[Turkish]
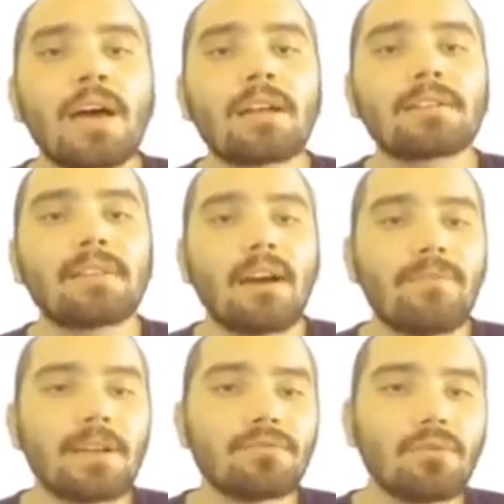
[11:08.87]
ağırlığı daha
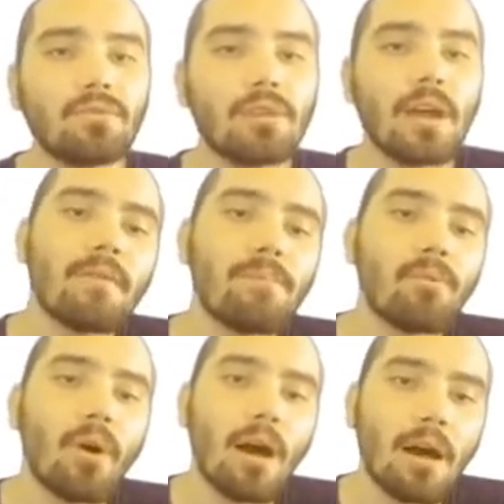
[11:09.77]
fazla olur ve
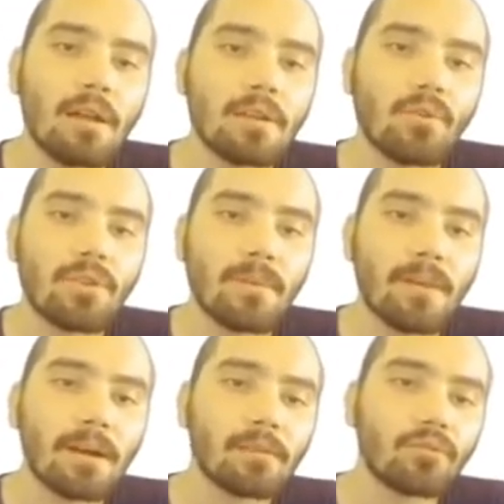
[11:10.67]
bu ağırlık yönde
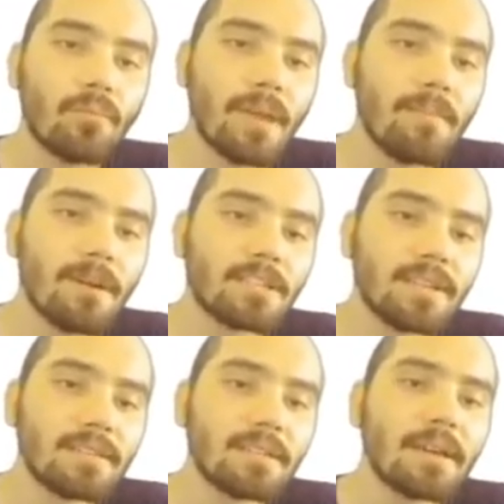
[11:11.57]
makara dönmeye
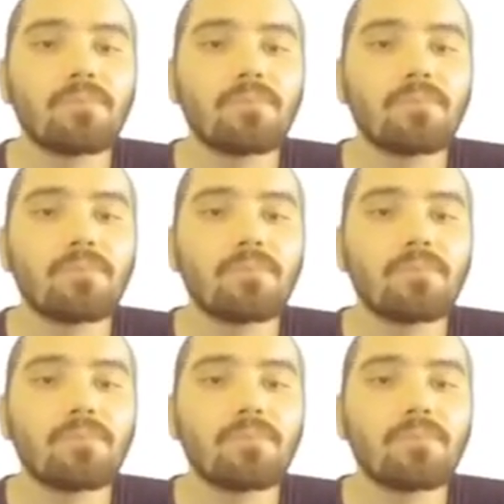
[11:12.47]
başlar.